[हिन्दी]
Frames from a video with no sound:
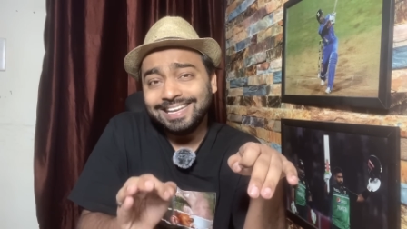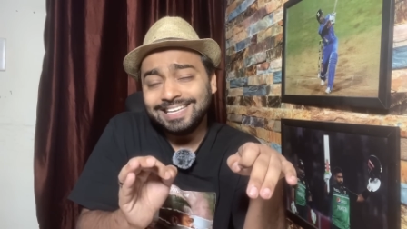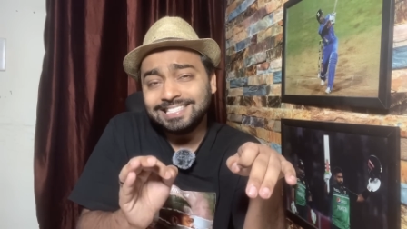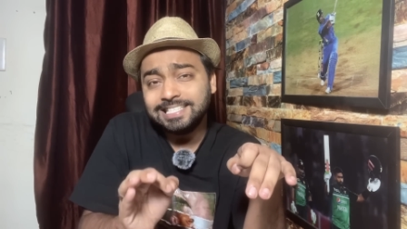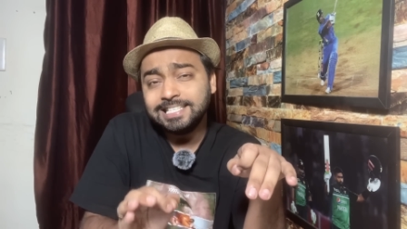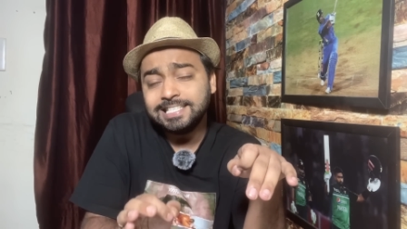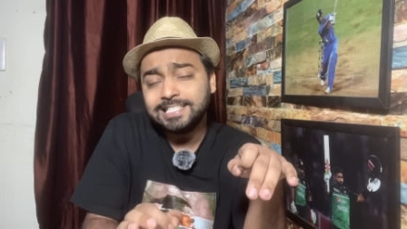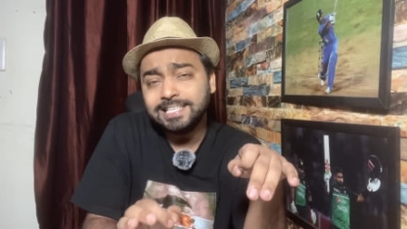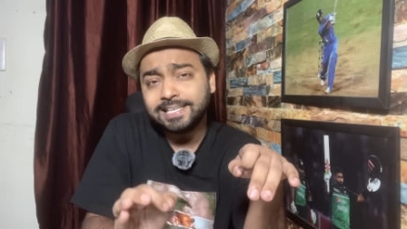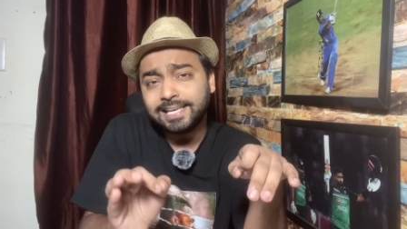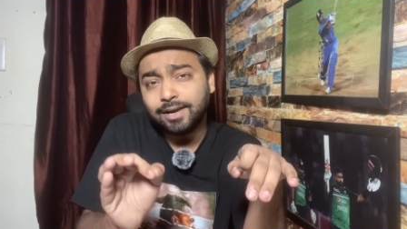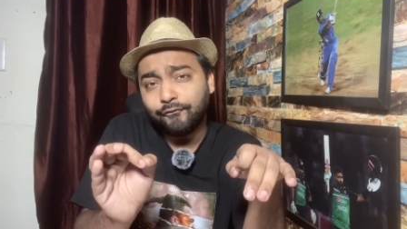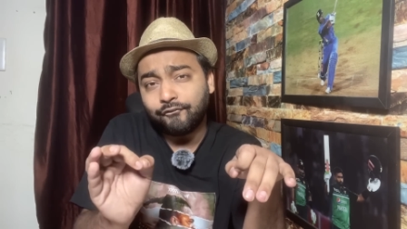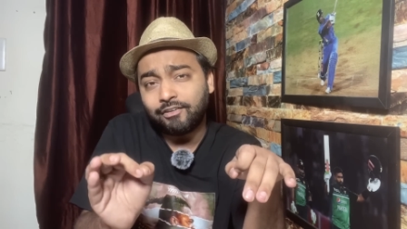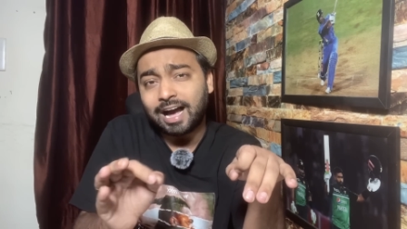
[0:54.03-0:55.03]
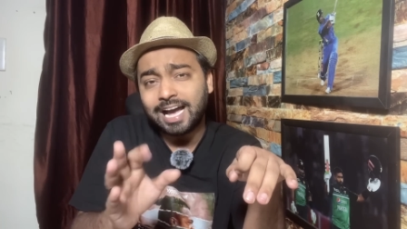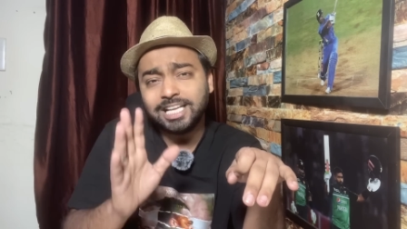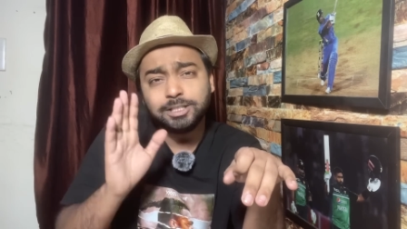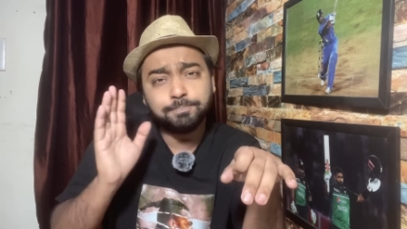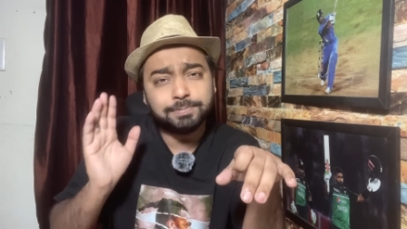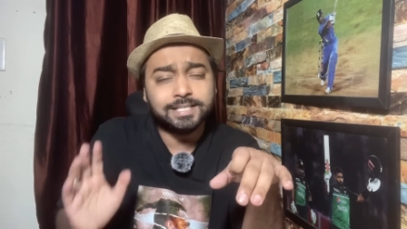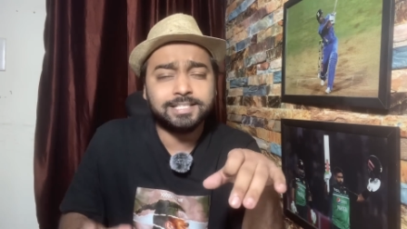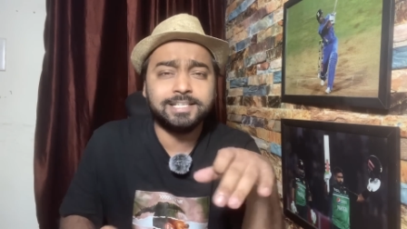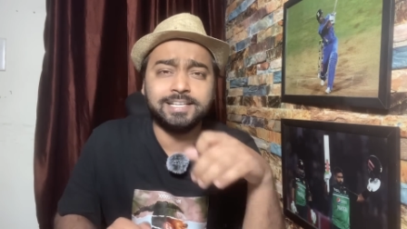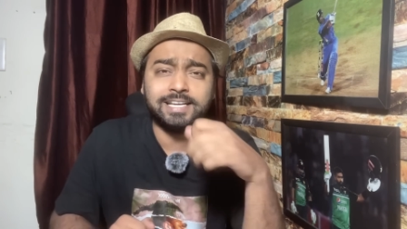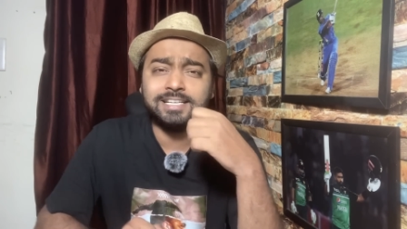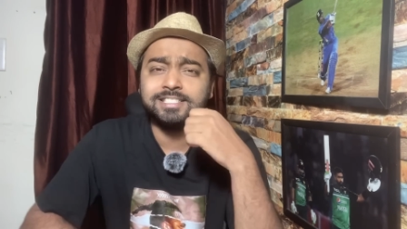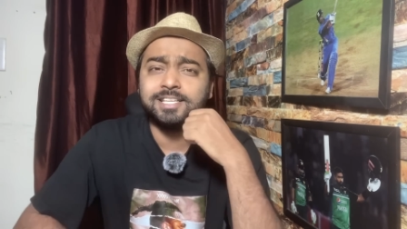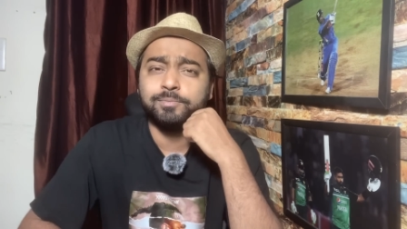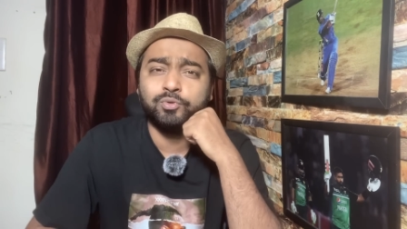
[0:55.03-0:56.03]
एसीसी के वाइस
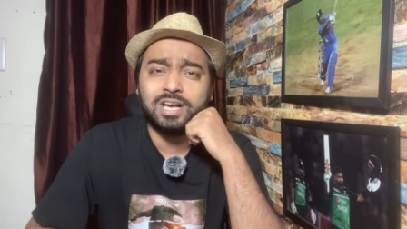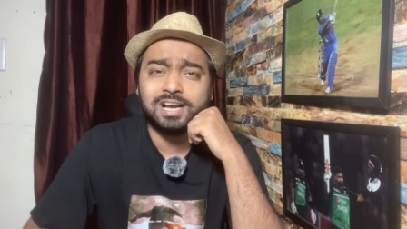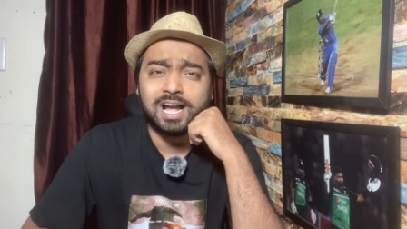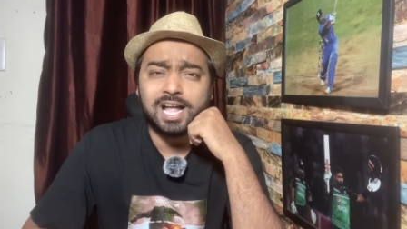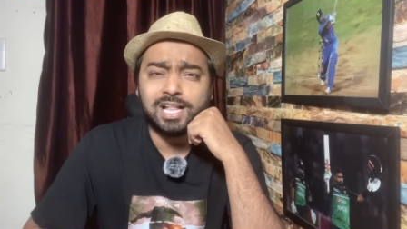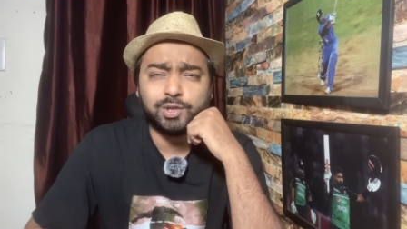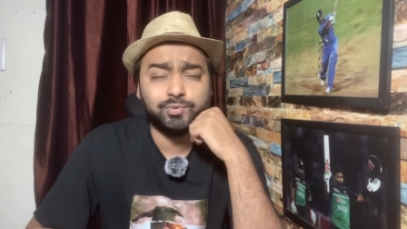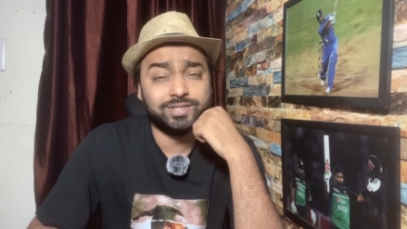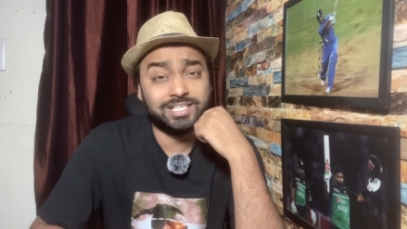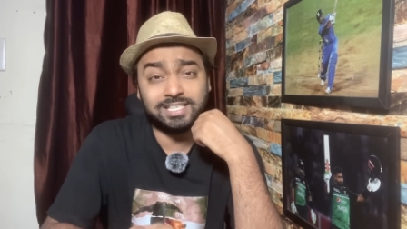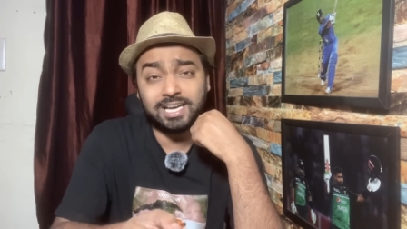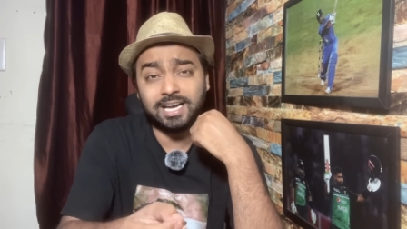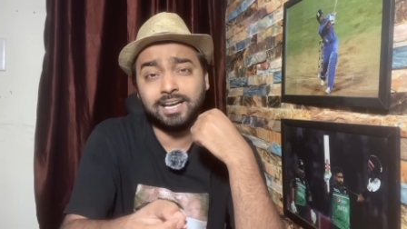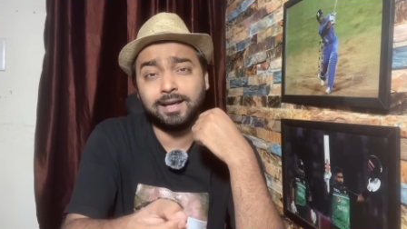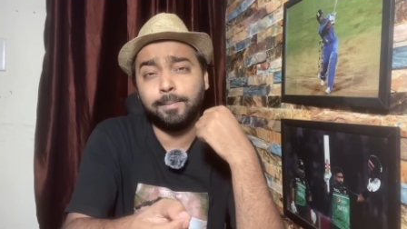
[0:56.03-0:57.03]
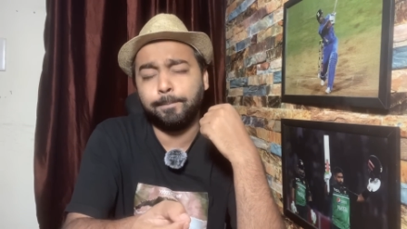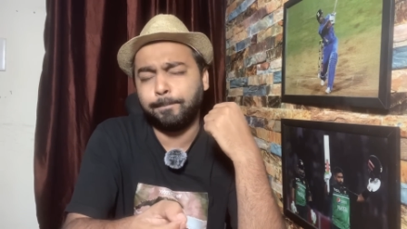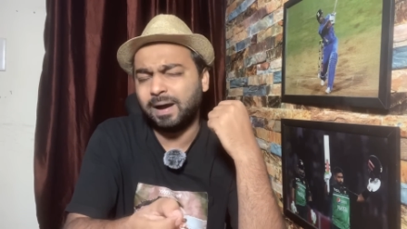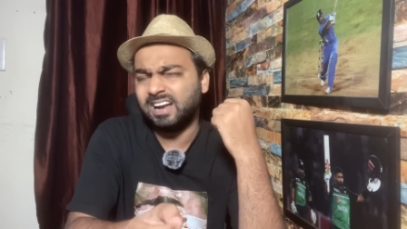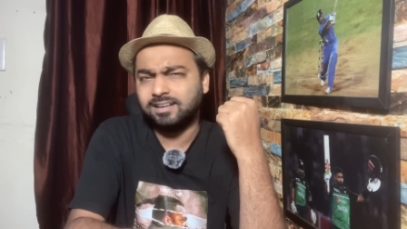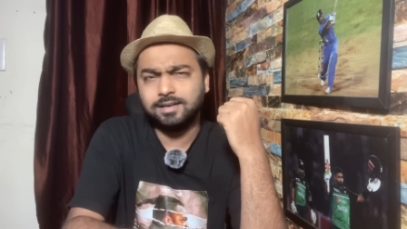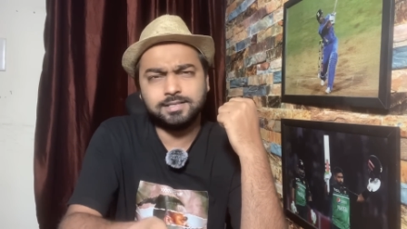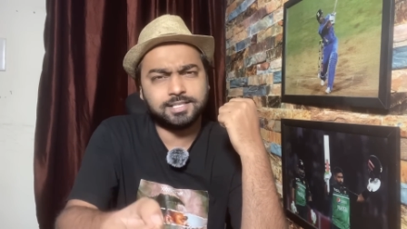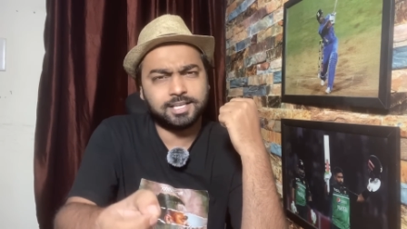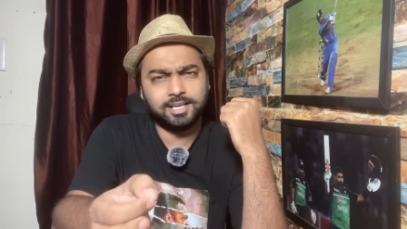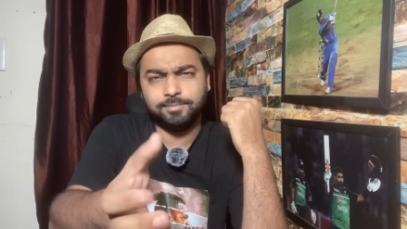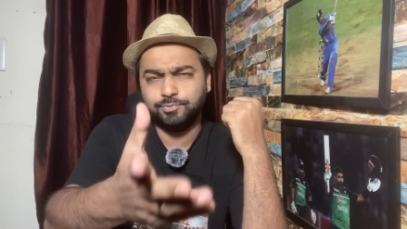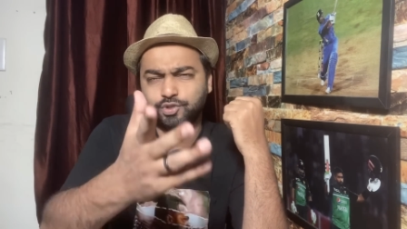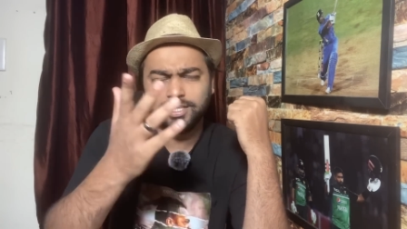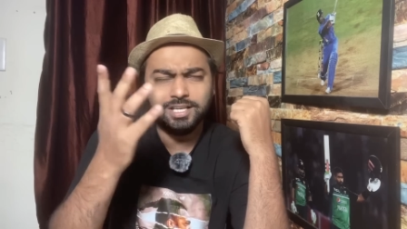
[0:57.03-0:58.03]
प्रेसिडेंट से मुलाकात हुई जिनका नाम पंकज
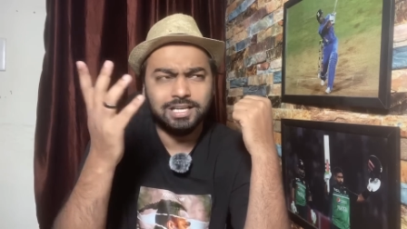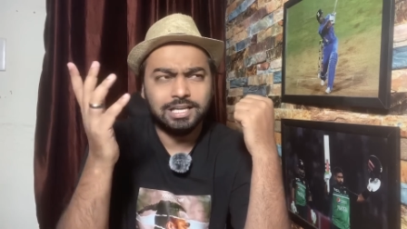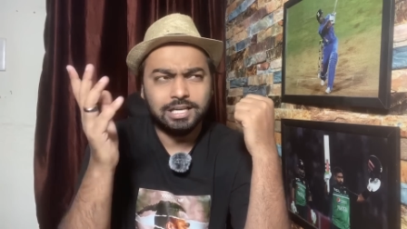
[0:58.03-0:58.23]
किम जी